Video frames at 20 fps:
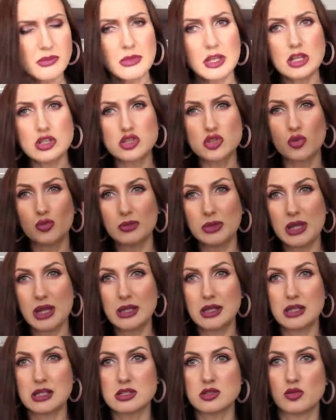что у меня
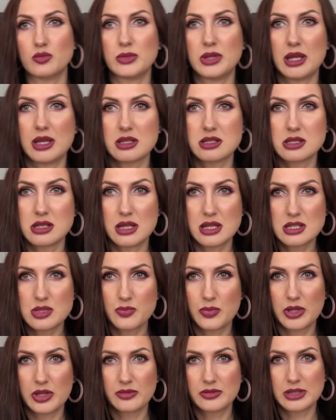есть? У меня есть
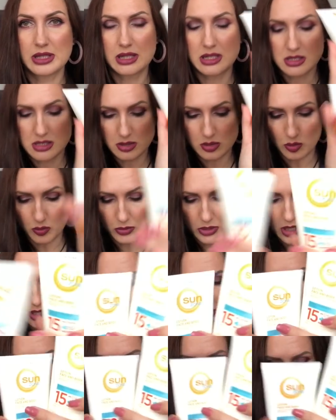SPF 30, у меня
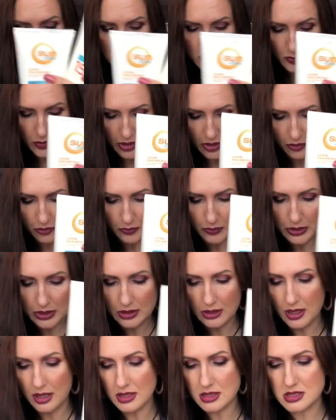есть SPF
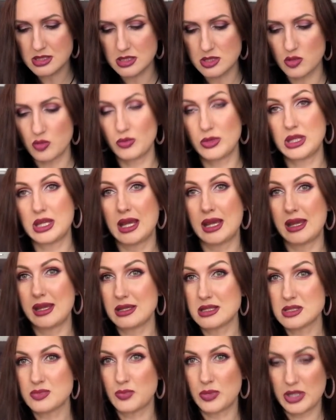15, у меня
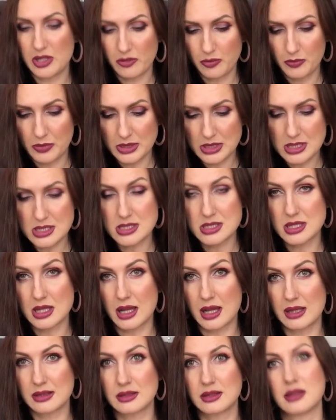SPF
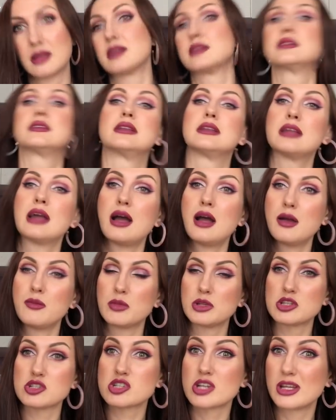50 э, для
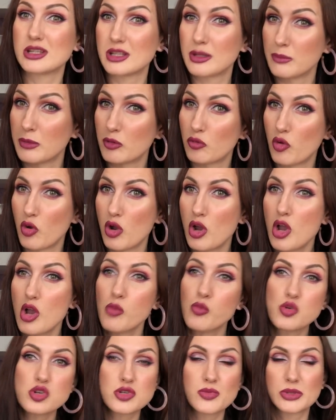малыша, для моего
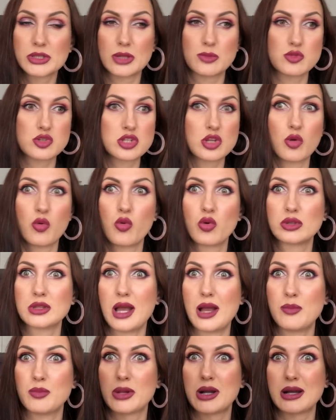мужа, потому что он
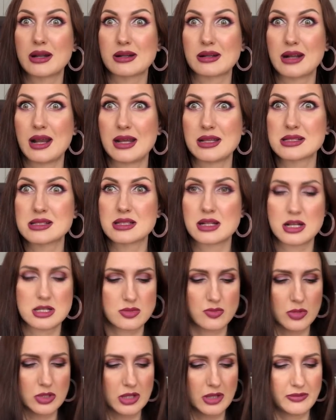обгорает
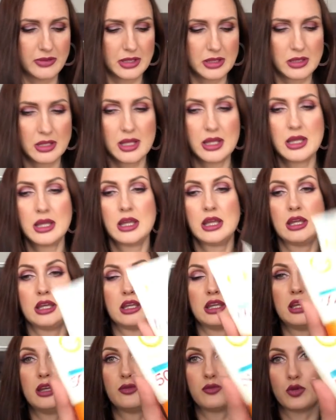сразу мгновенно.
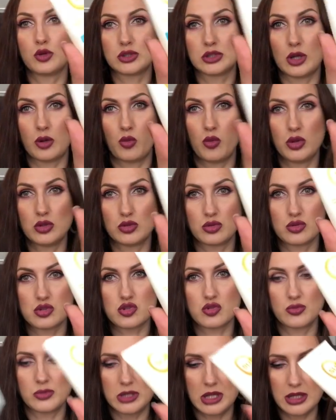И вот такой
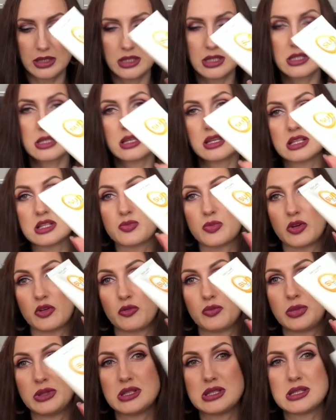тоже у меня есть SPF
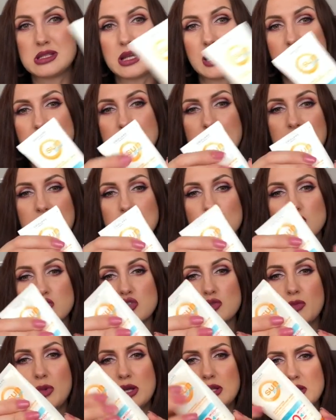50, это
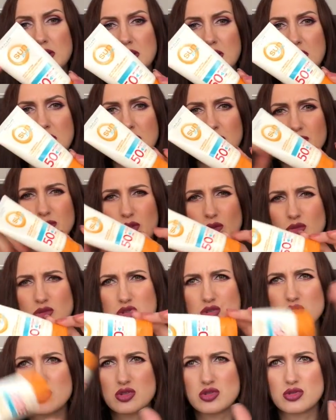уже маленький крем, да он
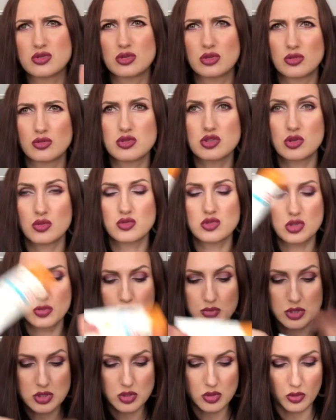уже, э, уже, уже
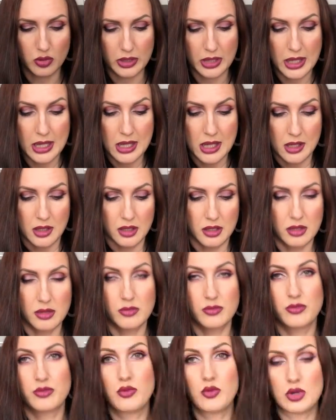пустой. Э,
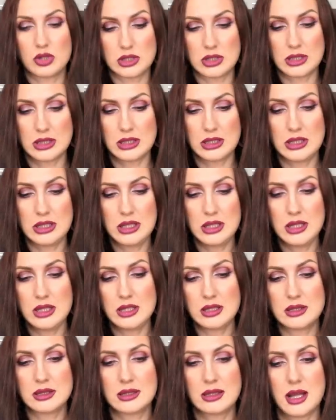вот,
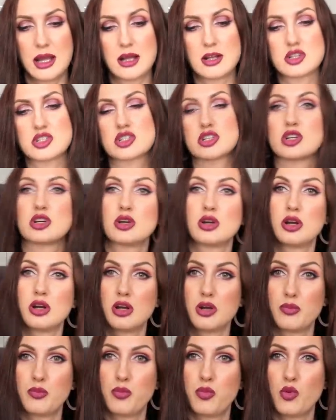и также
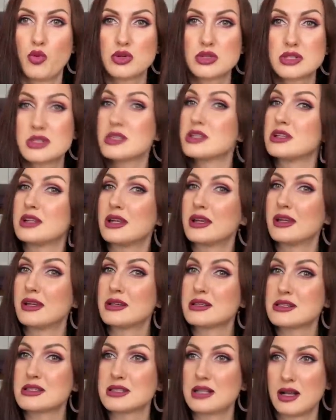
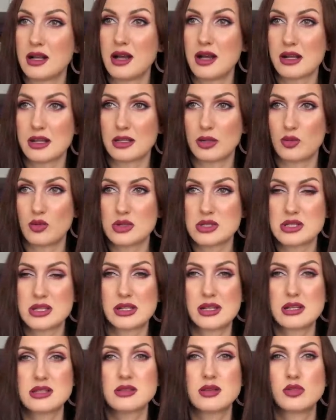после загара такое
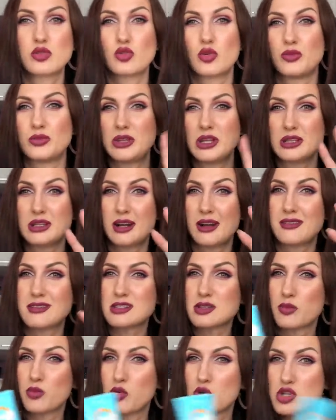средство, но мне
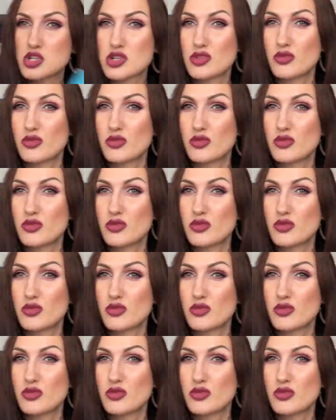нравится больше